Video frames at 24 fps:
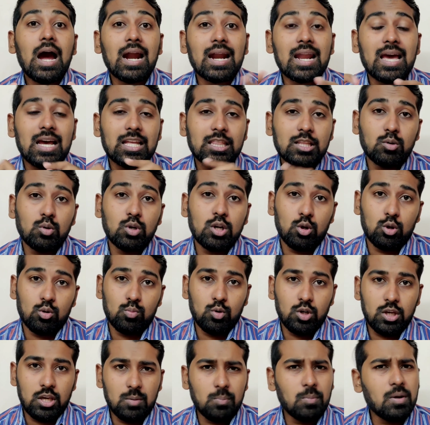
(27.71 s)
ஆனால் அதை விட
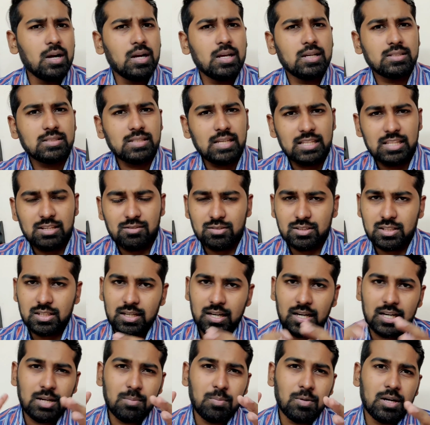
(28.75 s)
ஒரு முக்கியமான செய்தி
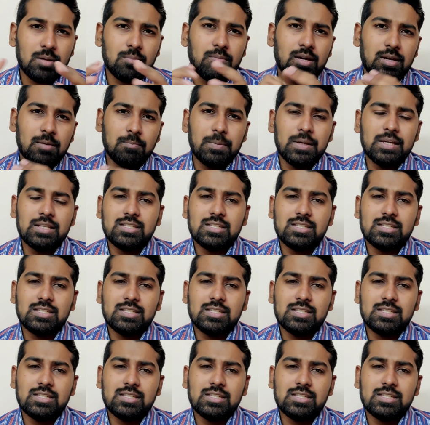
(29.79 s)
வந்துட்டு கண்டிப்பாக நம்ம